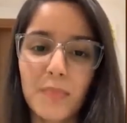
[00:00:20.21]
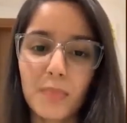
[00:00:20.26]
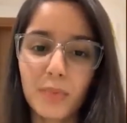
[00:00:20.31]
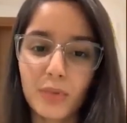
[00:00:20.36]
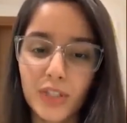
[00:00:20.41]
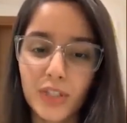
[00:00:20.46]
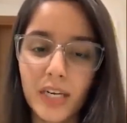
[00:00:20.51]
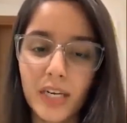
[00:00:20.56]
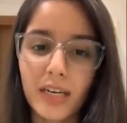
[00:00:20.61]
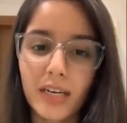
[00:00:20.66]

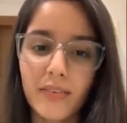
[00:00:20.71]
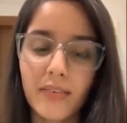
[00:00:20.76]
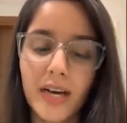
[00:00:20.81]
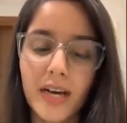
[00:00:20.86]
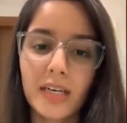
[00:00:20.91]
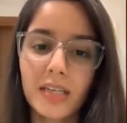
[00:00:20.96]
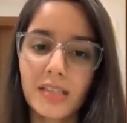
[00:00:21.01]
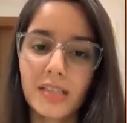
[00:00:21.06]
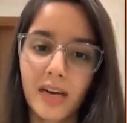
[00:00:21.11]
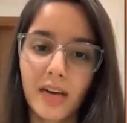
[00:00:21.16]
मुझे ये
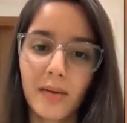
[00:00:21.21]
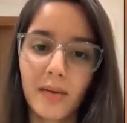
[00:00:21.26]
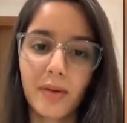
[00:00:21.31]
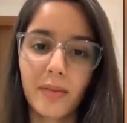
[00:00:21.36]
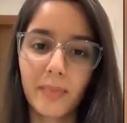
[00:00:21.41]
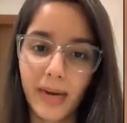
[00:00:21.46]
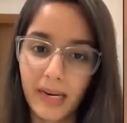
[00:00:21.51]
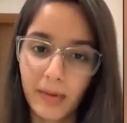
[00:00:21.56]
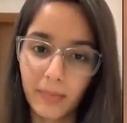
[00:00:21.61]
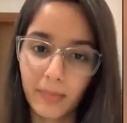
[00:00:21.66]
वायरस घर पे
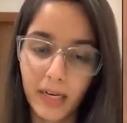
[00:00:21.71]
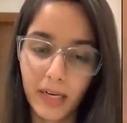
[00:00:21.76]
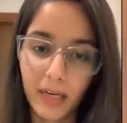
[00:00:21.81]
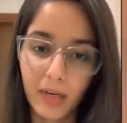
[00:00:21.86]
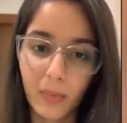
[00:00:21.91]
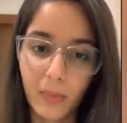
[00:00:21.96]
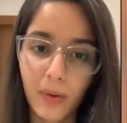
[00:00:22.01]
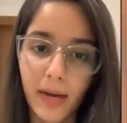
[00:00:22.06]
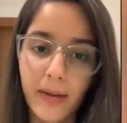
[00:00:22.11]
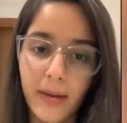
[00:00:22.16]
बैठे बैठे
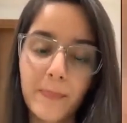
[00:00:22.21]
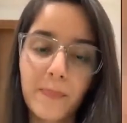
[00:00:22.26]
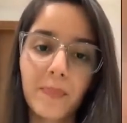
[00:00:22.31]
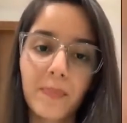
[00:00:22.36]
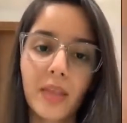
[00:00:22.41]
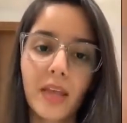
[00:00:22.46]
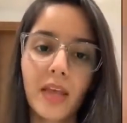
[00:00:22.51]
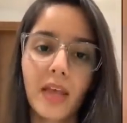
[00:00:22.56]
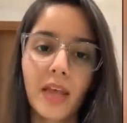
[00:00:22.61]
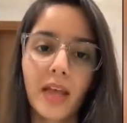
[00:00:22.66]
हुआ है
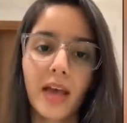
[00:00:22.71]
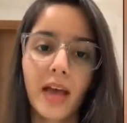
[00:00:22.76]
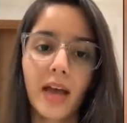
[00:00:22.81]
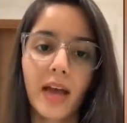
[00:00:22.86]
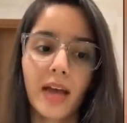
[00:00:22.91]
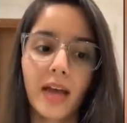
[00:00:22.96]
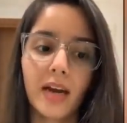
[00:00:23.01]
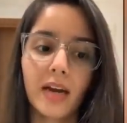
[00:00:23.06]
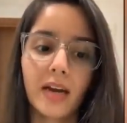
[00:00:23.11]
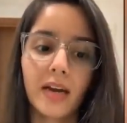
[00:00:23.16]

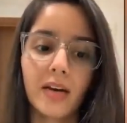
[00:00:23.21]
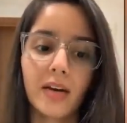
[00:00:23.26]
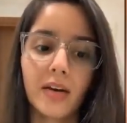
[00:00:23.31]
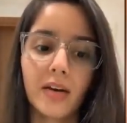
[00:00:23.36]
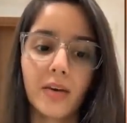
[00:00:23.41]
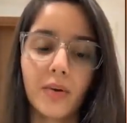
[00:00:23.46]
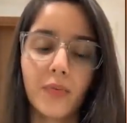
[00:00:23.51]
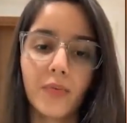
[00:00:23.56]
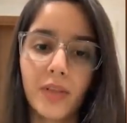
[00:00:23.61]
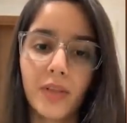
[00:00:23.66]
एंड
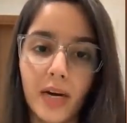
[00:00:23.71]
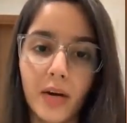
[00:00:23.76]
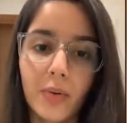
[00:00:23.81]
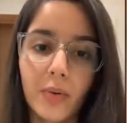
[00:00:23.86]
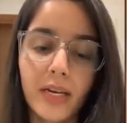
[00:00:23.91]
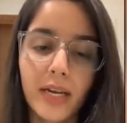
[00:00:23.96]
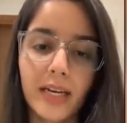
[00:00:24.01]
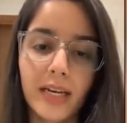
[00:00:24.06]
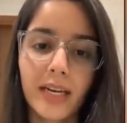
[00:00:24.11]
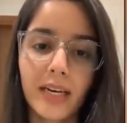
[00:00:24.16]

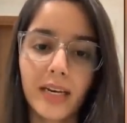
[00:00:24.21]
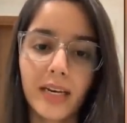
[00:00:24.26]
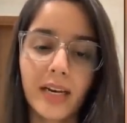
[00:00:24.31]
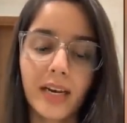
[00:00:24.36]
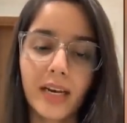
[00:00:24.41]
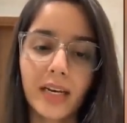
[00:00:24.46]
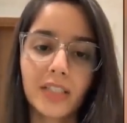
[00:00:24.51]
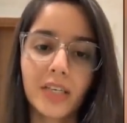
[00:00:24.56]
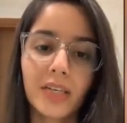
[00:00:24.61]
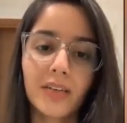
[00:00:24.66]
विदाउट एनी
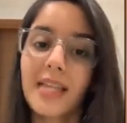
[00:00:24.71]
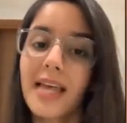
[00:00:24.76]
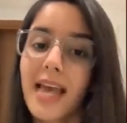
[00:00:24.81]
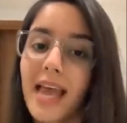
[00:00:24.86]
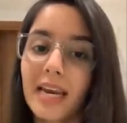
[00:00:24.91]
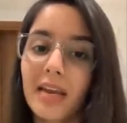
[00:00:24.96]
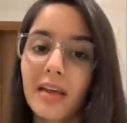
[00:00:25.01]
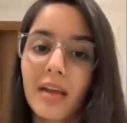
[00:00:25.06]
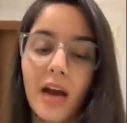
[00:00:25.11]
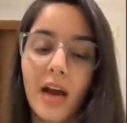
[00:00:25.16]
इंटरेक्शन विद
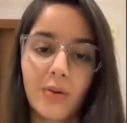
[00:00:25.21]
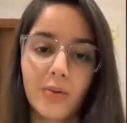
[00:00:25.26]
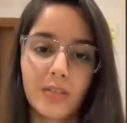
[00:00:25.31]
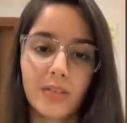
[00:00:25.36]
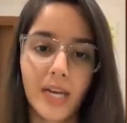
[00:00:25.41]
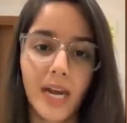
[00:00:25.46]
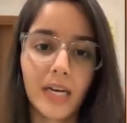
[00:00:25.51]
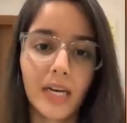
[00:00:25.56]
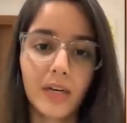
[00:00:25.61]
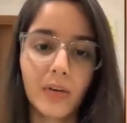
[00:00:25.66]
एनी
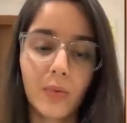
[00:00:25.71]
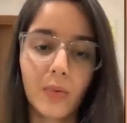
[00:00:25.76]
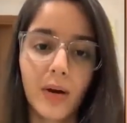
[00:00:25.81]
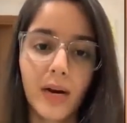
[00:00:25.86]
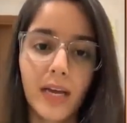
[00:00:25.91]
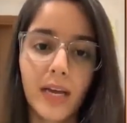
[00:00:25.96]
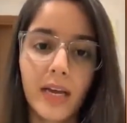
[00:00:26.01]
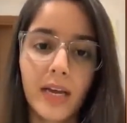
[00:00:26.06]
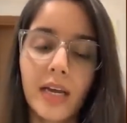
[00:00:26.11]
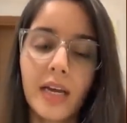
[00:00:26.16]
आउटसाइडर हुआ
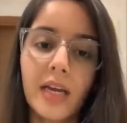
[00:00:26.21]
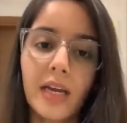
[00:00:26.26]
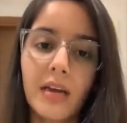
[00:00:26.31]
है